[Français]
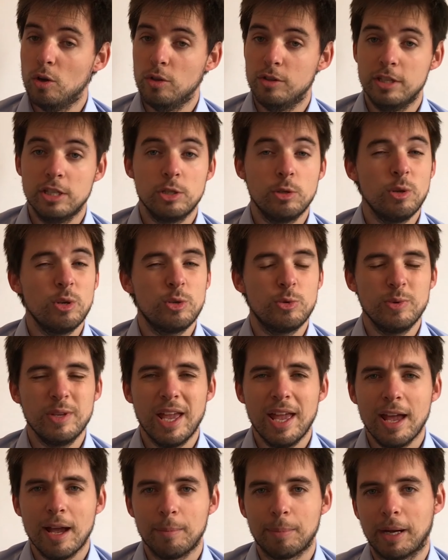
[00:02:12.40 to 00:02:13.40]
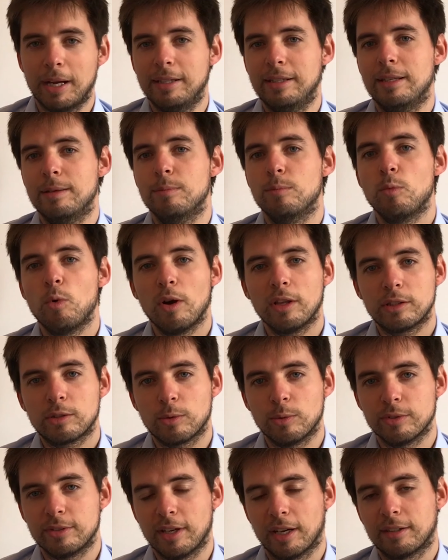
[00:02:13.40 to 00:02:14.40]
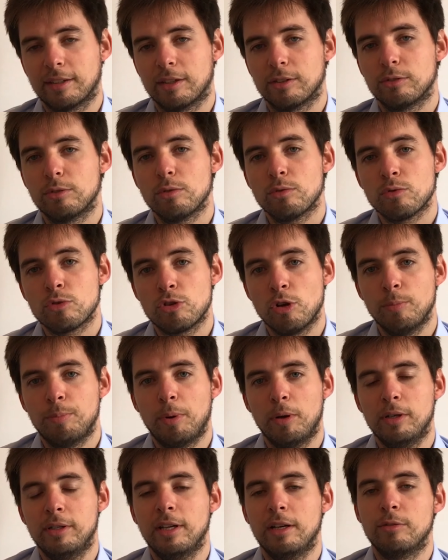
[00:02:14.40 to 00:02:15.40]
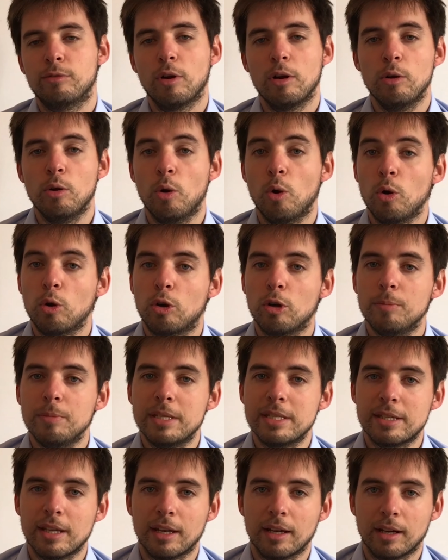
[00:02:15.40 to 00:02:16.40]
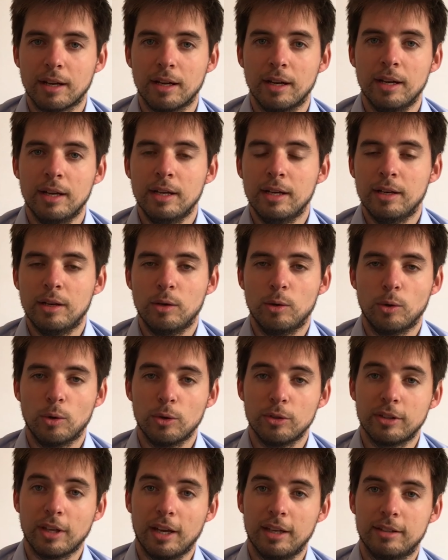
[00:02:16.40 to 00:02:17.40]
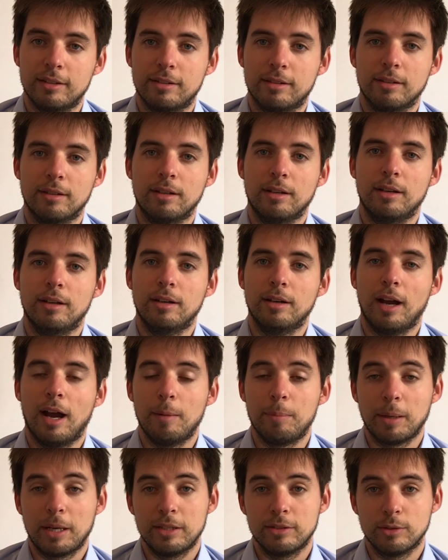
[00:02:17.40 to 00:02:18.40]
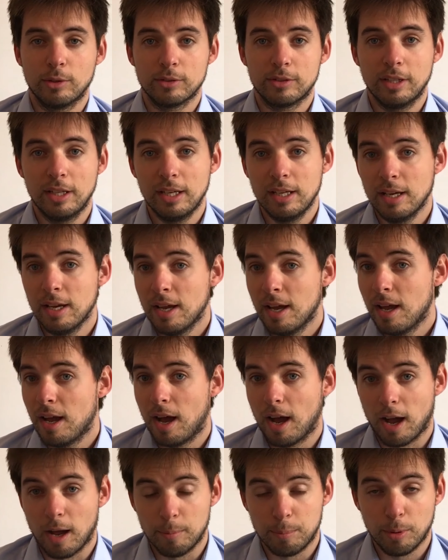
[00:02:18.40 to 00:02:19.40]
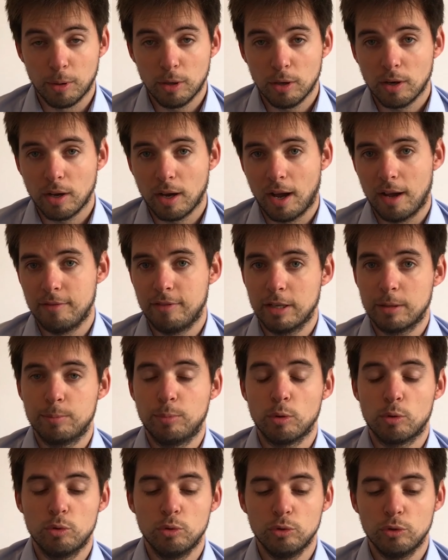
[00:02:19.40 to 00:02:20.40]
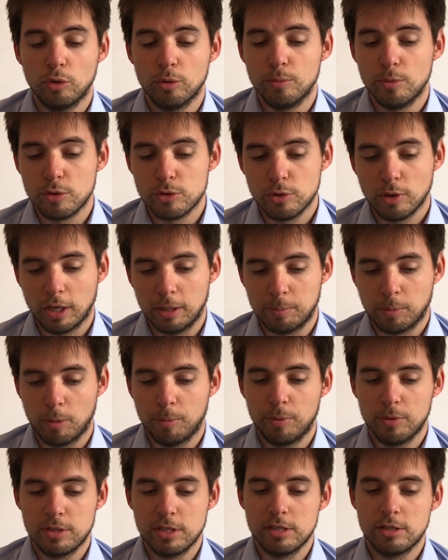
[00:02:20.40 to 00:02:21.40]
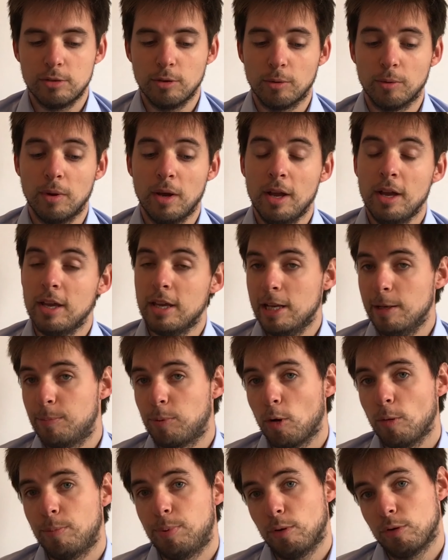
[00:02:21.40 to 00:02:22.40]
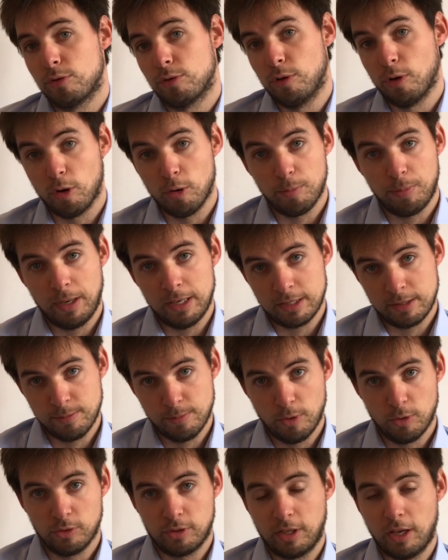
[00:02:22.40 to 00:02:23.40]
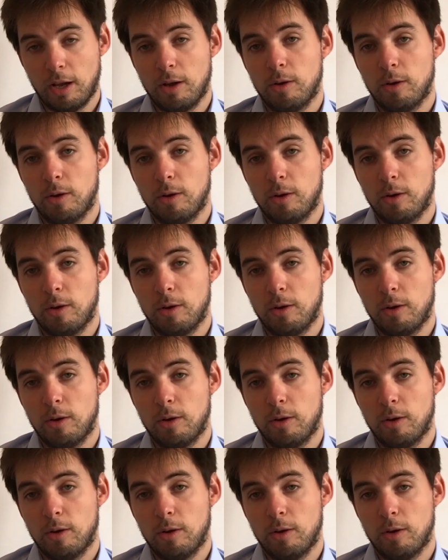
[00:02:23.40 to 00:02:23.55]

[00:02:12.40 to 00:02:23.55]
Le 18 juillet, après des mois de concertation, Jean-Paul Delvoye, le haut commissaire aux retraites a euh, présenté un rapport avec beaucoup de mesures et de propositions. Il propose le remplacement de